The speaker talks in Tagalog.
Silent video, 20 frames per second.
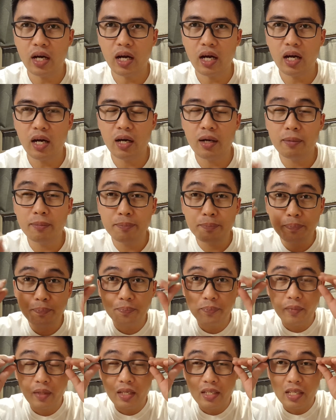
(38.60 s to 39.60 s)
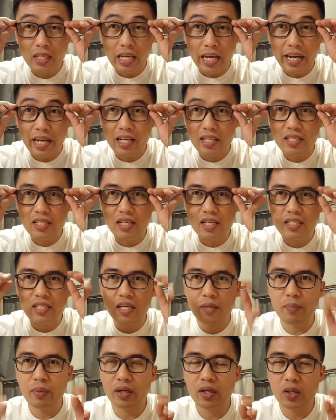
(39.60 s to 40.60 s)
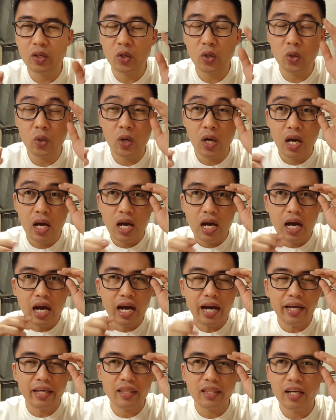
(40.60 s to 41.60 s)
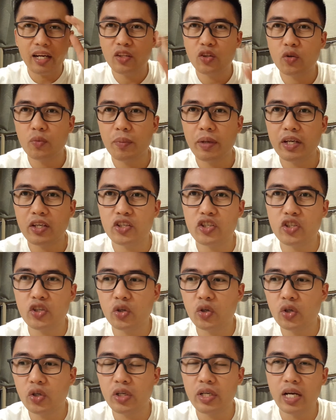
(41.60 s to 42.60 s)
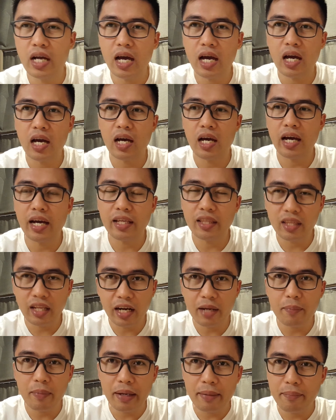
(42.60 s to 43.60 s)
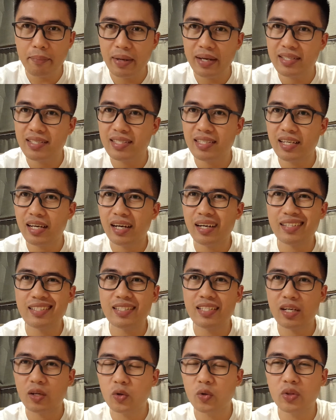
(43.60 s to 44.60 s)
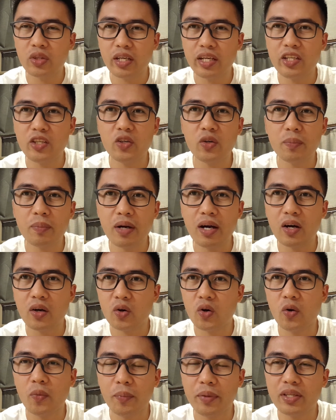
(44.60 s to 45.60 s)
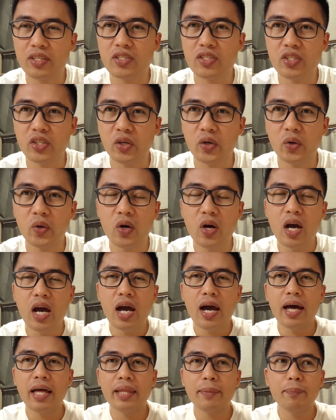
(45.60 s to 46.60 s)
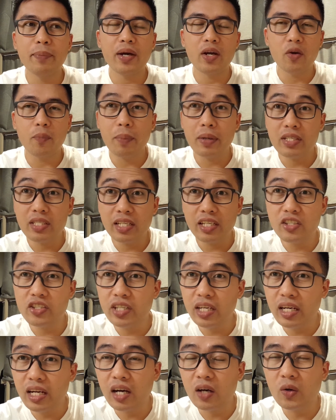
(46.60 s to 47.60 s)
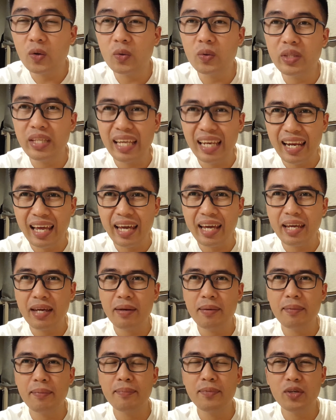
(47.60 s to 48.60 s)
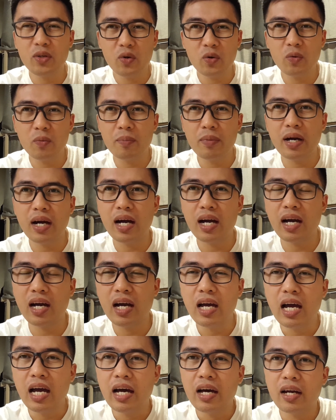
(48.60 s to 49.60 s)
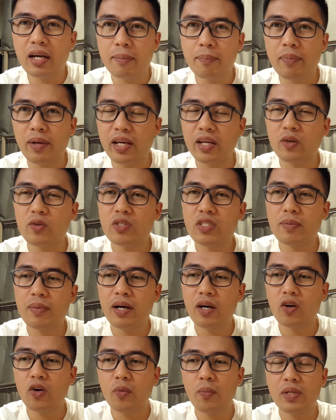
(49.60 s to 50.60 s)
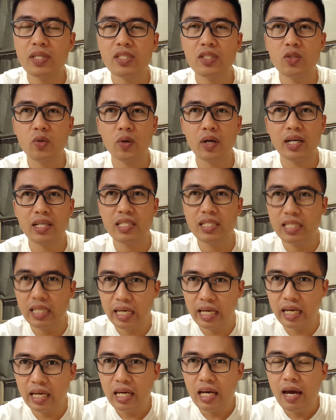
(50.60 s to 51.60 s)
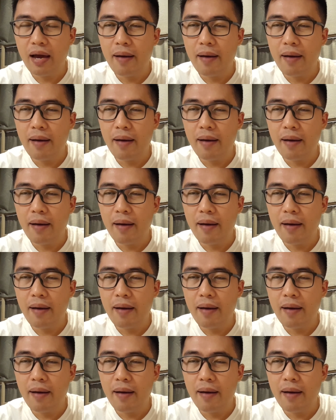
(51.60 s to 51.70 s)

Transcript: um, gaya ng sinasabi ko, I try to make sure na I try my best na sagutin yung mga comments nyo. Pero pasensya na kung delay yung mga reply ko sa mga comments nyo kasi